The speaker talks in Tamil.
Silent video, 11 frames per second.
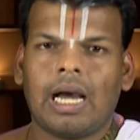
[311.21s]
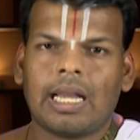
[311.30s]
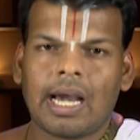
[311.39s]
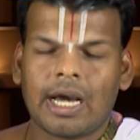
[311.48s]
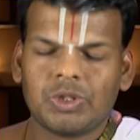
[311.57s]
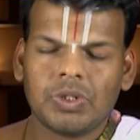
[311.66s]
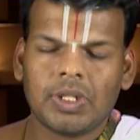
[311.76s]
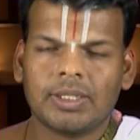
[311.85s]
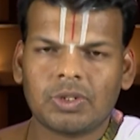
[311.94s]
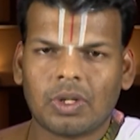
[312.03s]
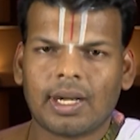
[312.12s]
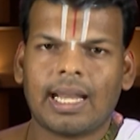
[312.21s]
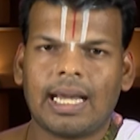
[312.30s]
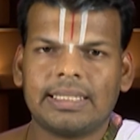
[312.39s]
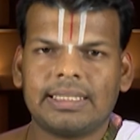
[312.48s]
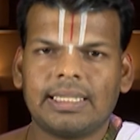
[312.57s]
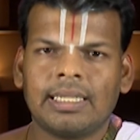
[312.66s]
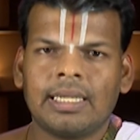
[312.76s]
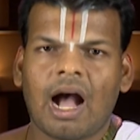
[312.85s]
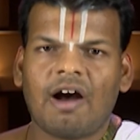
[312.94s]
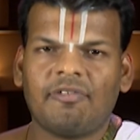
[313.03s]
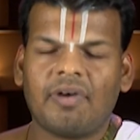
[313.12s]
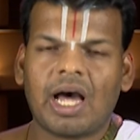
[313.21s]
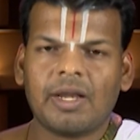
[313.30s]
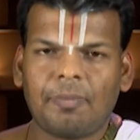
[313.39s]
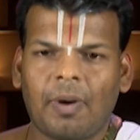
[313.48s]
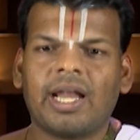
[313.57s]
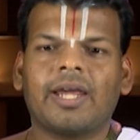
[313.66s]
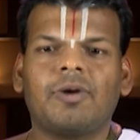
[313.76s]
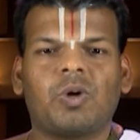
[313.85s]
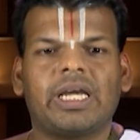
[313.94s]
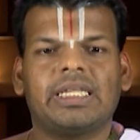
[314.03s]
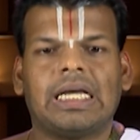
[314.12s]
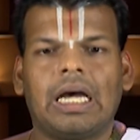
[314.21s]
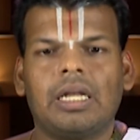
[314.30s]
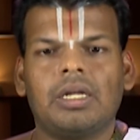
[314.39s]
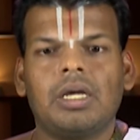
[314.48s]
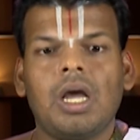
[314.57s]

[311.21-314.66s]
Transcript: ஆனால் அர்ஜுனன் சொல்கிற லாஜிக் அவ்வாறு பானை உடைந்தால்